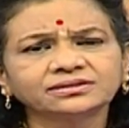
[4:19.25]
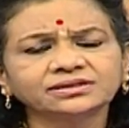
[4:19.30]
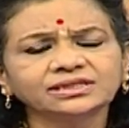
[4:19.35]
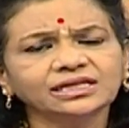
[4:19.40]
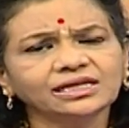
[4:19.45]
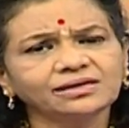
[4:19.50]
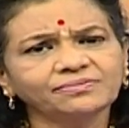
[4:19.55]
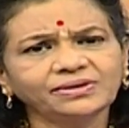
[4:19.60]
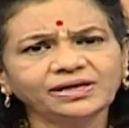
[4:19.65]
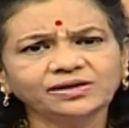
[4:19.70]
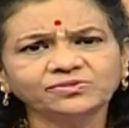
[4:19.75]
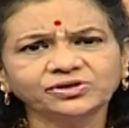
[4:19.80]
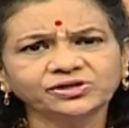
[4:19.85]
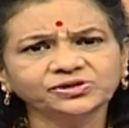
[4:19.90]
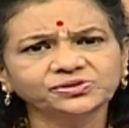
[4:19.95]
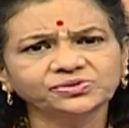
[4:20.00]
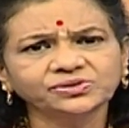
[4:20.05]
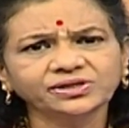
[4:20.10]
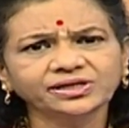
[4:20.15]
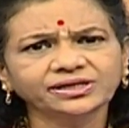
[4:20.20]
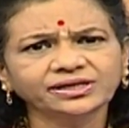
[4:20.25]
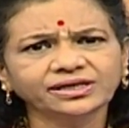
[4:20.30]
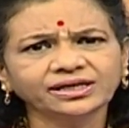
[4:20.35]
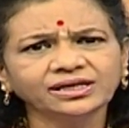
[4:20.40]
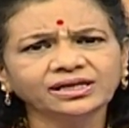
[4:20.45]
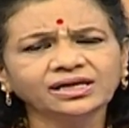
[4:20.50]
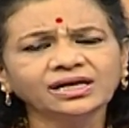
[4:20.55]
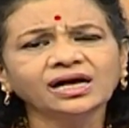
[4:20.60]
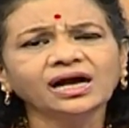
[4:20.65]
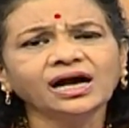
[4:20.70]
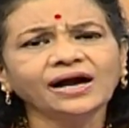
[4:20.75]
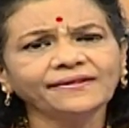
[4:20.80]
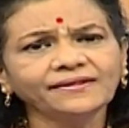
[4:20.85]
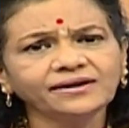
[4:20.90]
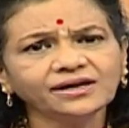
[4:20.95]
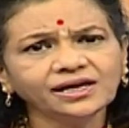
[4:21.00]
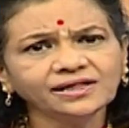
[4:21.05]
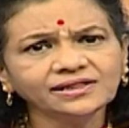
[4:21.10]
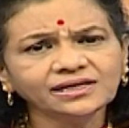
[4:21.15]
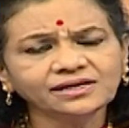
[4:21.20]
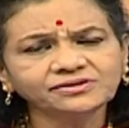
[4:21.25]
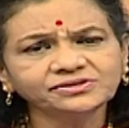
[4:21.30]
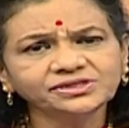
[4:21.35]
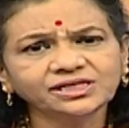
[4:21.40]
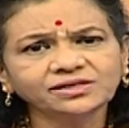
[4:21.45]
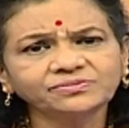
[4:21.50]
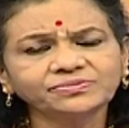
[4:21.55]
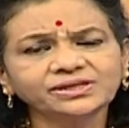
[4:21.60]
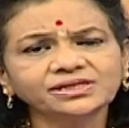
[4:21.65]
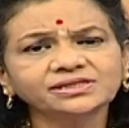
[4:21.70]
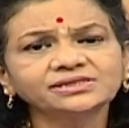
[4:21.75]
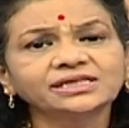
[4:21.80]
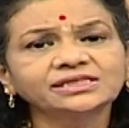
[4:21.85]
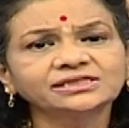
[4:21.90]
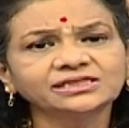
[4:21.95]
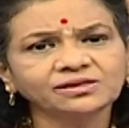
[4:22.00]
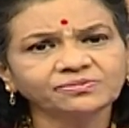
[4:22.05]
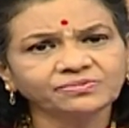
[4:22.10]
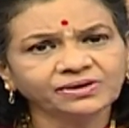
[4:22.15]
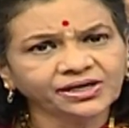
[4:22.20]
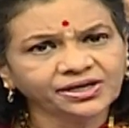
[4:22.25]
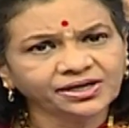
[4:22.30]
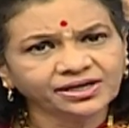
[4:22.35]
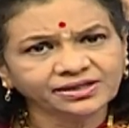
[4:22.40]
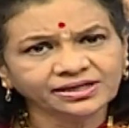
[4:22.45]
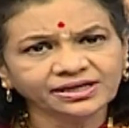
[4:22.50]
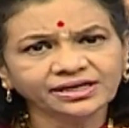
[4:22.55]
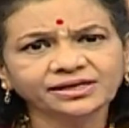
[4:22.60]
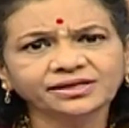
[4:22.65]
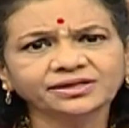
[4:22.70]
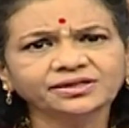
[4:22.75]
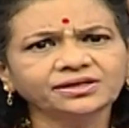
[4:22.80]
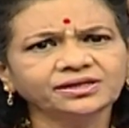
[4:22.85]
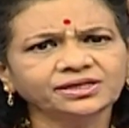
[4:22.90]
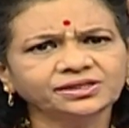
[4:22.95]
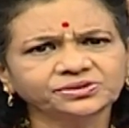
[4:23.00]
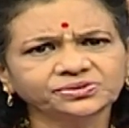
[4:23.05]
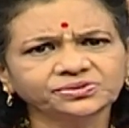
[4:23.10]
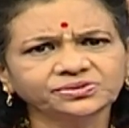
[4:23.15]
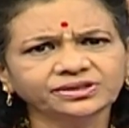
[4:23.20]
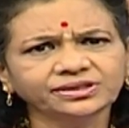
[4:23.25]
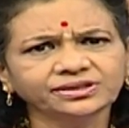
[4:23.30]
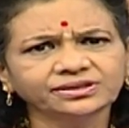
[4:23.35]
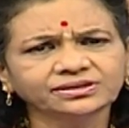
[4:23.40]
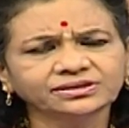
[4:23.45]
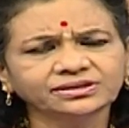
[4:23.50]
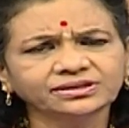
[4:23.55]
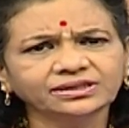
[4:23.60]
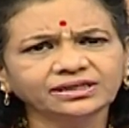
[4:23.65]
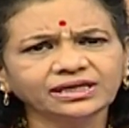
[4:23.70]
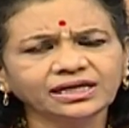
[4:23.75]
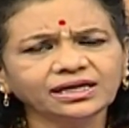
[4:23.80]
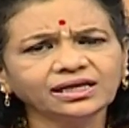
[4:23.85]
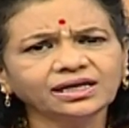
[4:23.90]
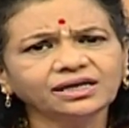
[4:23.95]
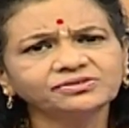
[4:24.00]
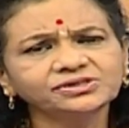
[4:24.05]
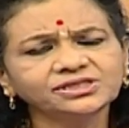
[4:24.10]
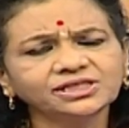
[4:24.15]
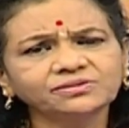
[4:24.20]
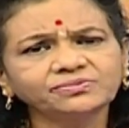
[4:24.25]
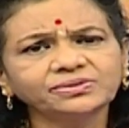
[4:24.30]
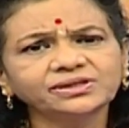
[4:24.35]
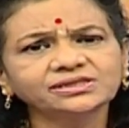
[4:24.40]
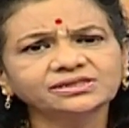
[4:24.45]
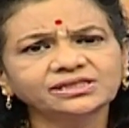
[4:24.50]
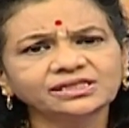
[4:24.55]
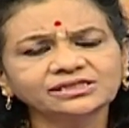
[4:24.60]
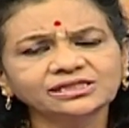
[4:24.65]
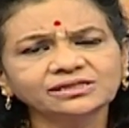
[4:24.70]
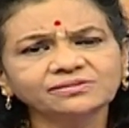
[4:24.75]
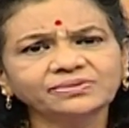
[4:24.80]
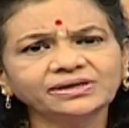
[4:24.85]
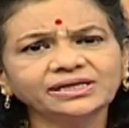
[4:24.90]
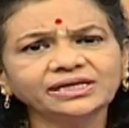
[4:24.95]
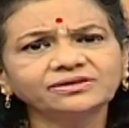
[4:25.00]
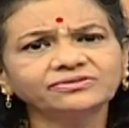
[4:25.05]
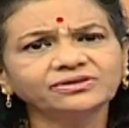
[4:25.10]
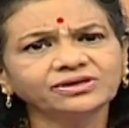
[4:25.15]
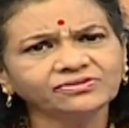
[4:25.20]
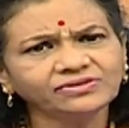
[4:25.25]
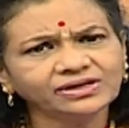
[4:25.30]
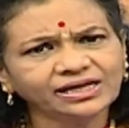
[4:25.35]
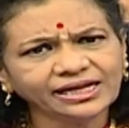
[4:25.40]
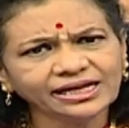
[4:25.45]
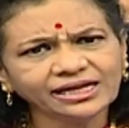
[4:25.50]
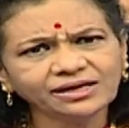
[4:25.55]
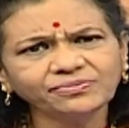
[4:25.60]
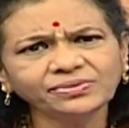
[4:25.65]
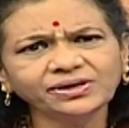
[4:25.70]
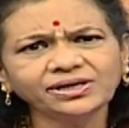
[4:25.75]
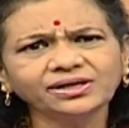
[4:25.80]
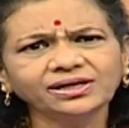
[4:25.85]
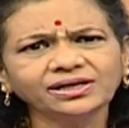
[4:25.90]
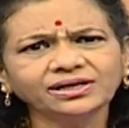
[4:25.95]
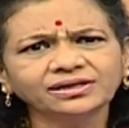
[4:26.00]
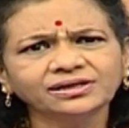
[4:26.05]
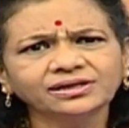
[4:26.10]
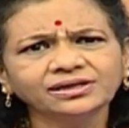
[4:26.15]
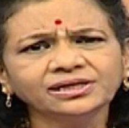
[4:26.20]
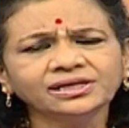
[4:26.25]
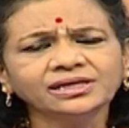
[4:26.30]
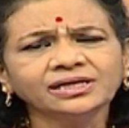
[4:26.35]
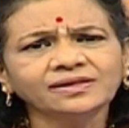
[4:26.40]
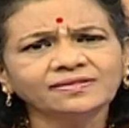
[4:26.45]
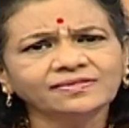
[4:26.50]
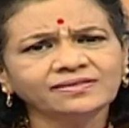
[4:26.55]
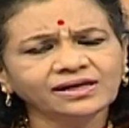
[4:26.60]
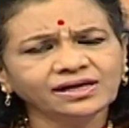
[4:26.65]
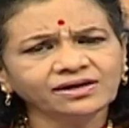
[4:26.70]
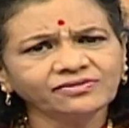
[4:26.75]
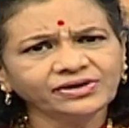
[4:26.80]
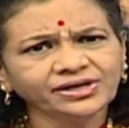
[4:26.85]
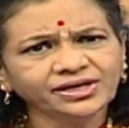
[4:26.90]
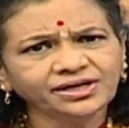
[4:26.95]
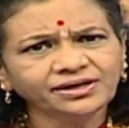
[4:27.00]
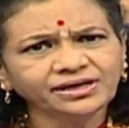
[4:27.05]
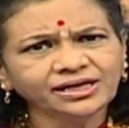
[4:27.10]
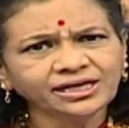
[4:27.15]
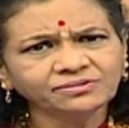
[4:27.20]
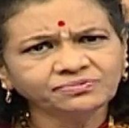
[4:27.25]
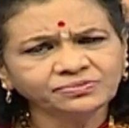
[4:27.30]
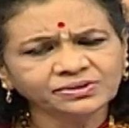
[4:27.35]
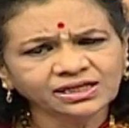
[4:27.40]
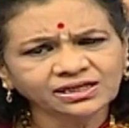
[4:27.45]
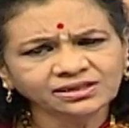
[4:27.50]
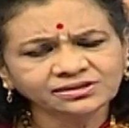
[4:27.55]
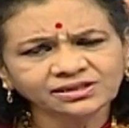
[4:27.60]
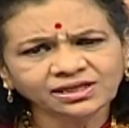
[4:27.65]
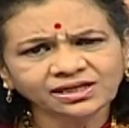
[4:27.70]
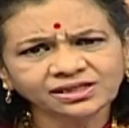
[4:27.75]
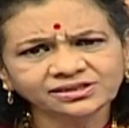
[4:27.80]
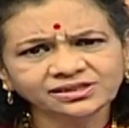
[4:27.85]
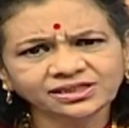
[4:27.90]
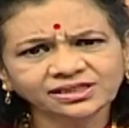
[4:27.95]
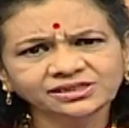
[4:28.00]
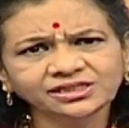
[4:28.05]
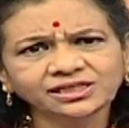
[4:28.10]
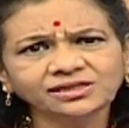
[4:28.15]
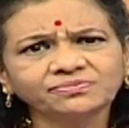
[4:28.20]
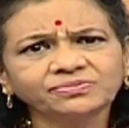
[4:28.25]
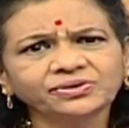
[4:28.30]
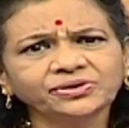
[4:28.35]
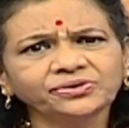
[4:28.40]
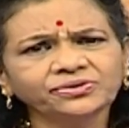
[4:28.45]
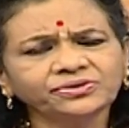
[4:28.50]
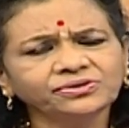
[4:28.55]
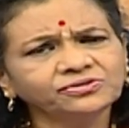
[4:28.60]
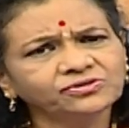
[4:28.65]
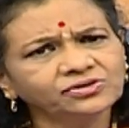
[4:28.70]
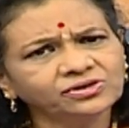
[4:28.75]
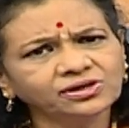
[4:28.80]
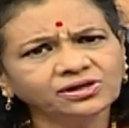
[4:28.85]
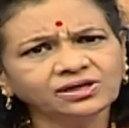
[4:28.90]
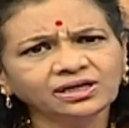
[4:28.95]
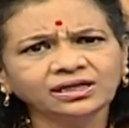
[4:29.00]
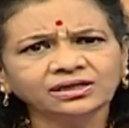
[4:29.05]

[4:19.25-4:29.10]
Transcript: இதை நான் பலமுறை சொல்லியிருக்கிறேன் அதனால தான் அவசரப்பட்டு சர்ஜரி பண்ணிக்காதீங்கன்றதையும் நான் சொல்கிறேன் ஏன்னா அவசரப்பட்டு சர்ஜரி பண்ணிட்டு வரவங்க நிறைய பேர் இருக்காங்க தேவைக்கு ஏற்ப தான் நாங்கள் சர்ஜரி பண்ணுறோன்னு ஒரு